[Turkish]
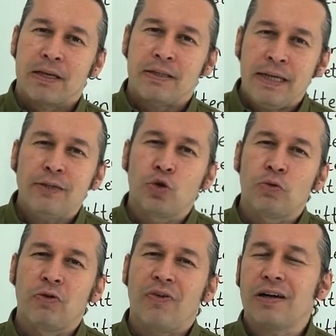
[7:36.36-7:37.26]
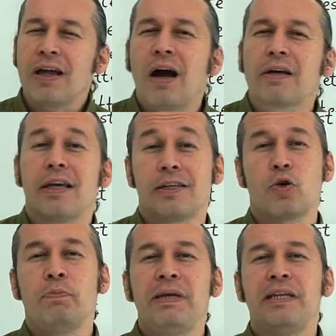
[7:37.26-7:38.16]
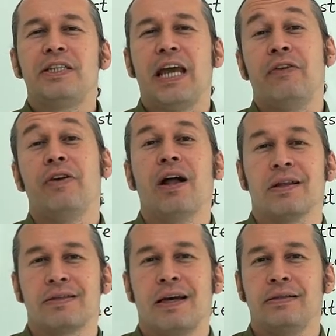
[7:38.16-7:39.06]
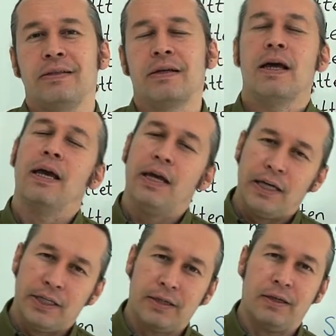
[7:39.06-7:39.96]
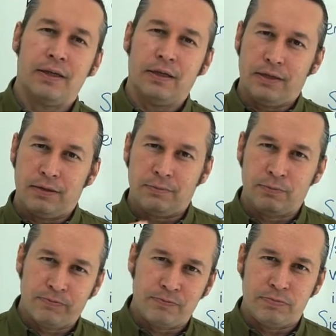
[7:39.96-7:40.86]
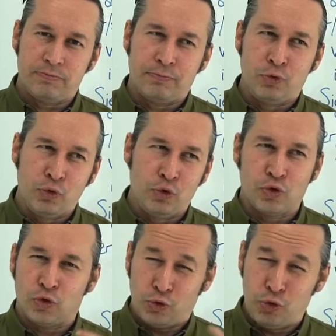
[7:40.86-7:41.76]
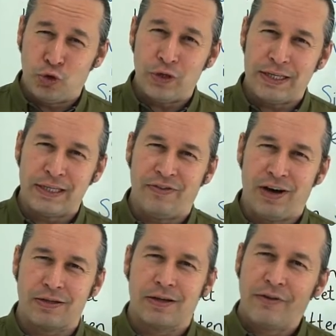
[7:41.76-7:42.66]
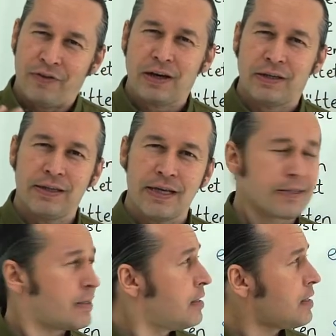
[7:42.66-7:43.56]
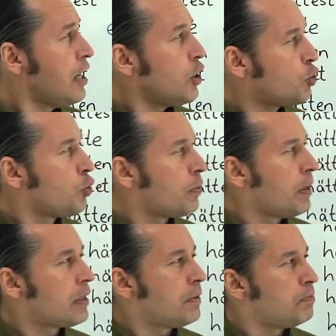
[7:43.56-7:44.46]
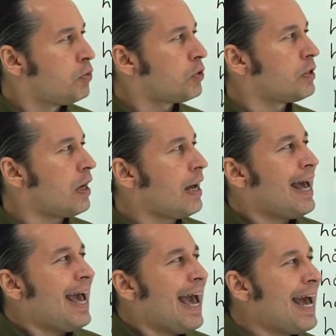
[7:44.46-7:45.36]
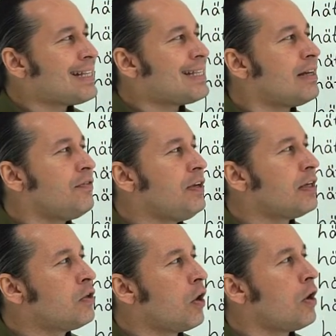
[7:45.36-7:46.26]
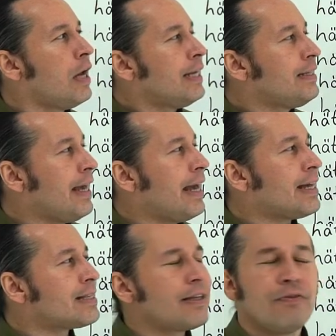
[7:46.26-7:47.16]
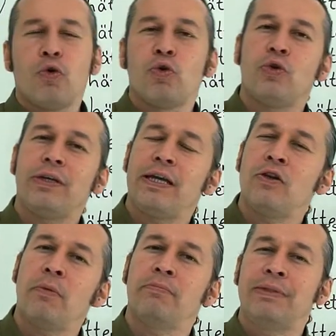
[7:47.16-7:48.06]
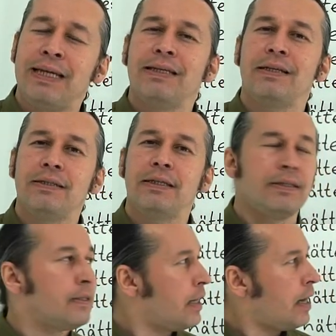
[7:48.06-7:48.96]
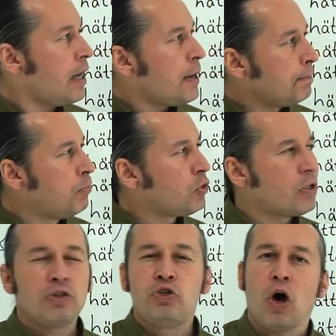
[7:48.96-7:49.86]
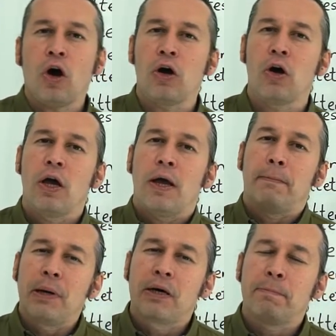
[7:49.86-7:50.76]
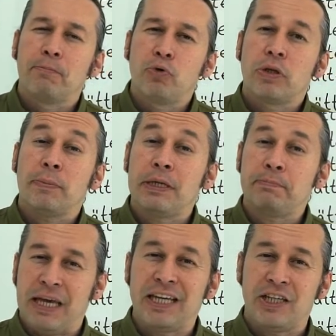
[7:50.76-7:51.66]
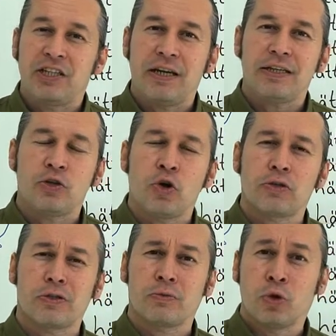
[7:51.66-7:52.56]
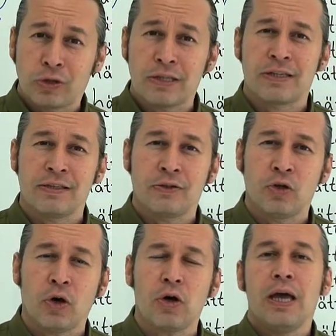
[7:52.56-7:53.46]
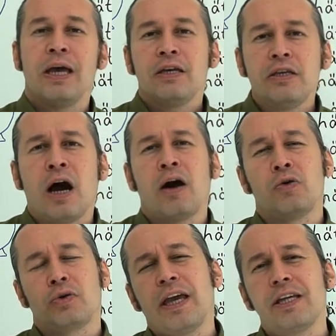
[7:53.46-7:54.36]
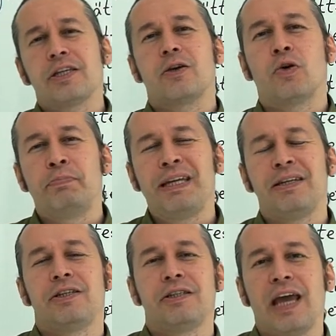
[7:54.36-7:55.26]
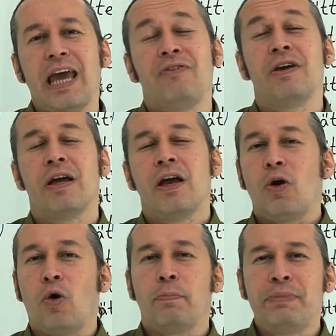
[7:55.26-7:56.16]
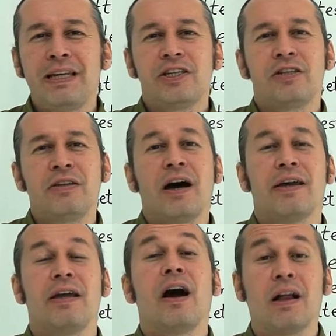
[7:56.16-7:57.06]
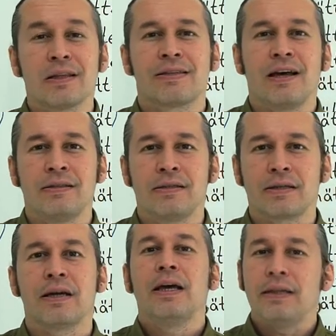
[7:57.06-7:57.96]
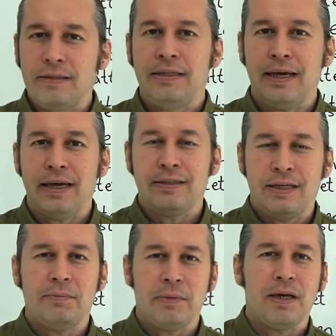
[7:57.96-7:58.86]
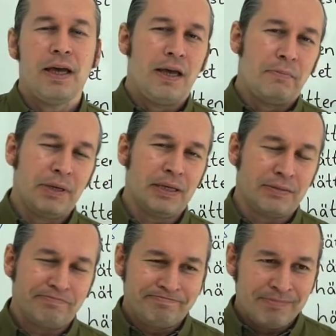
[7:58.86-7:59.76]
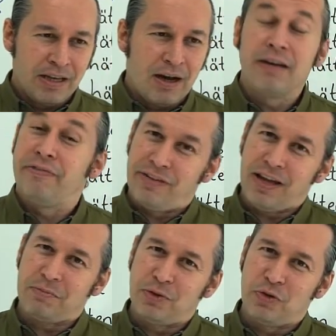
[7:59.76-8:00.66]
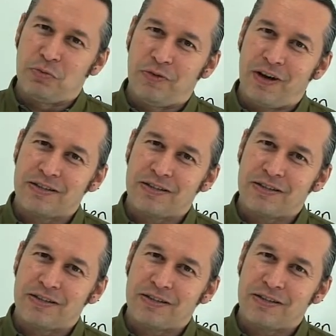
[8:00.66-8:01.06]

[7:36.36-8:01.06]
ne durumu var ya keşke o birinci evi alsaydık. Ee, duygusu, düşüncesi var. Farkındaysanız. Çünkü bakın burada hätten wir doch die erste Wohnung genommen denildiğinde burada doch Bakın burada bir pekiştireç noktasında da yahu keşke o birinci evi, o birinci daireyi alsaydık diye değil mi bir hayıflanma durumu var